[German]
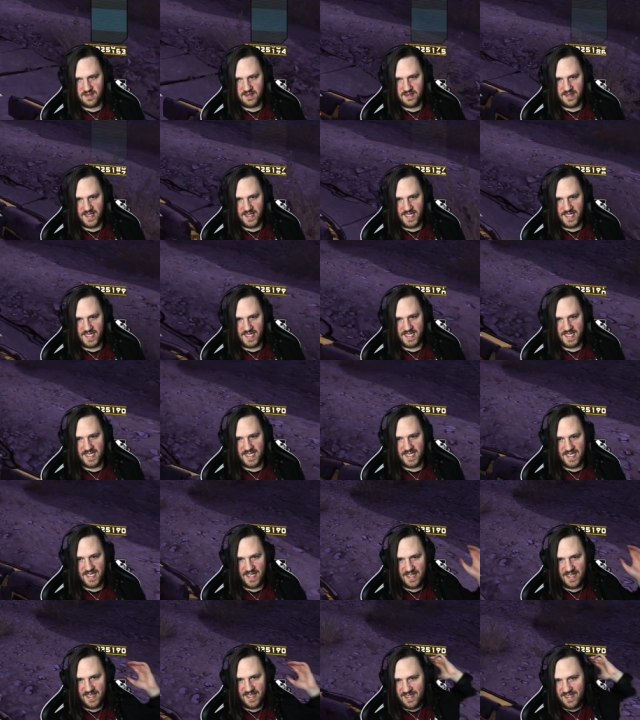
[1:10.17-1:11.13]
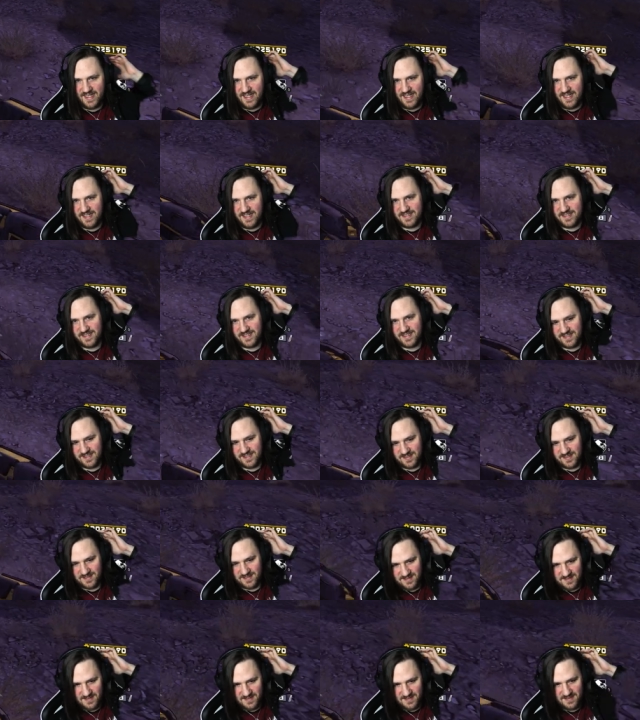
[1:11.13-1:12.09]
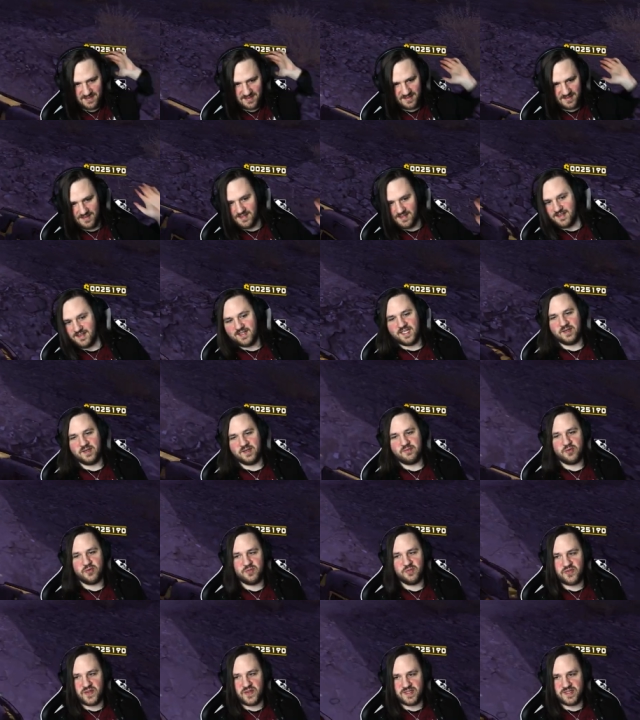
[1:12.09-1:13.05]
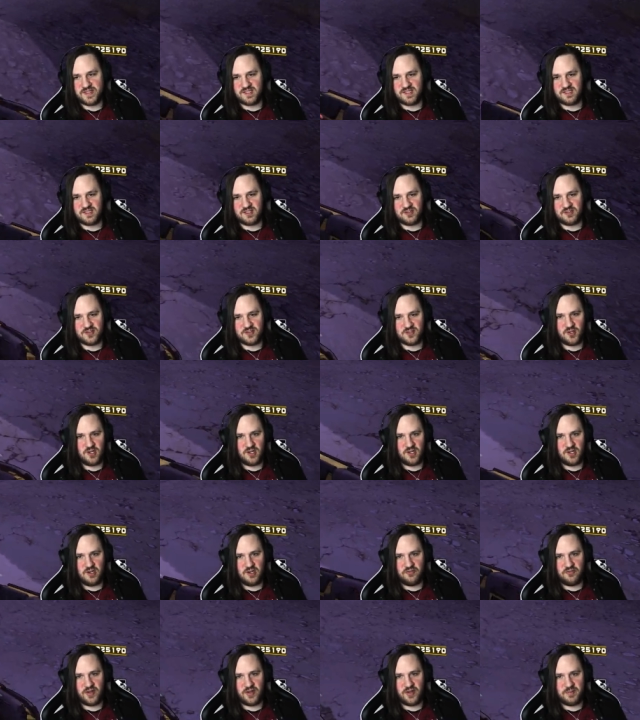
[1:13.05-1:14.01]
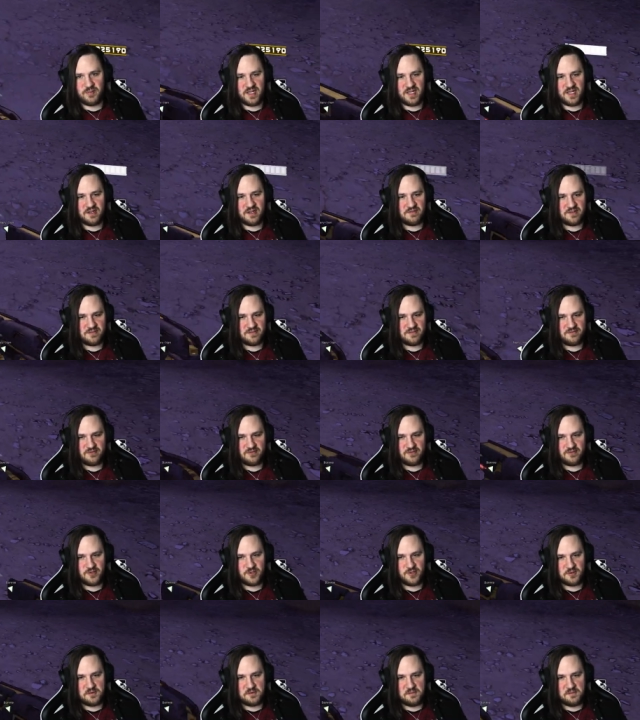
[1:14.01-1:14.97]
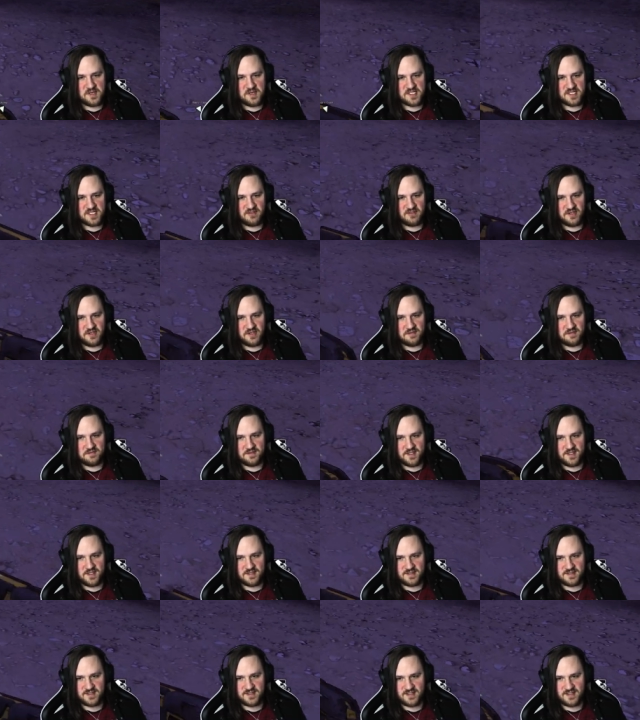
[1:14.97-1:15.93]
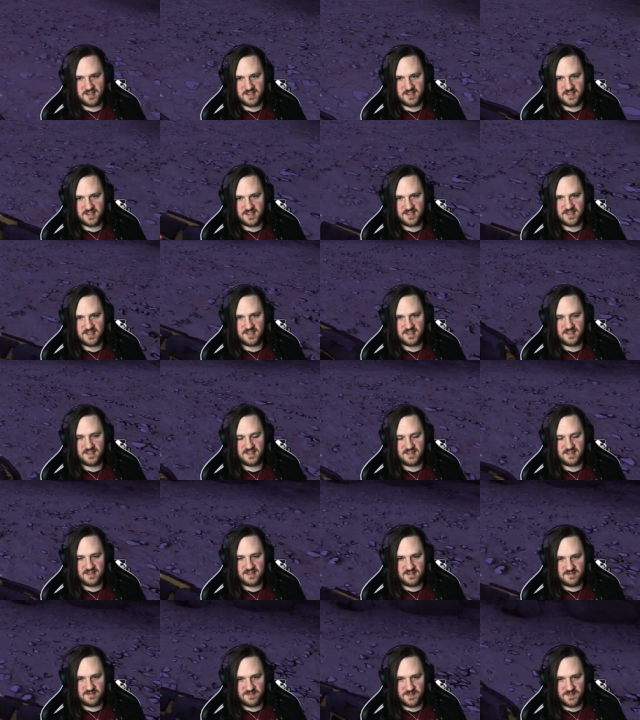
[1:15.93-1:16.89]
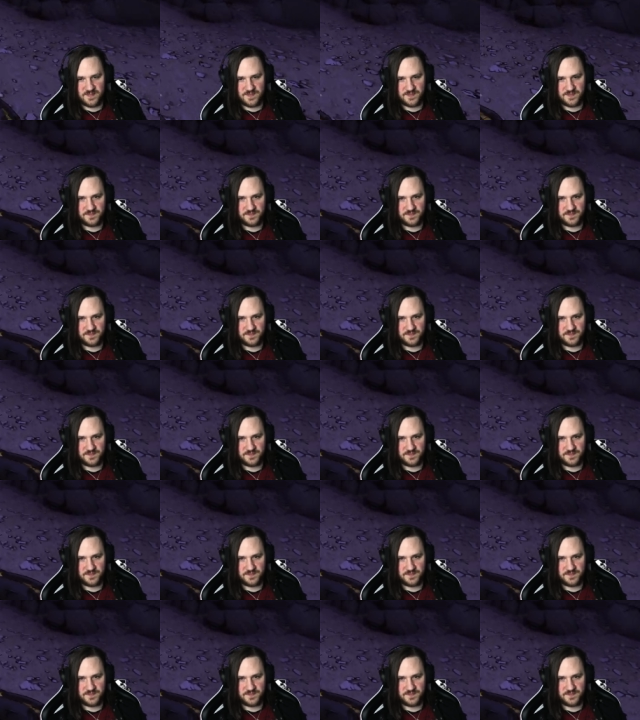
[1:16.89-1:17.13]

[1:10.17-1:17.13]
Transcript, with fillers: Ach, Geld. Ich habe 25.000 Dollar auf der Bank. Was jucken mich da 44? Tschüss.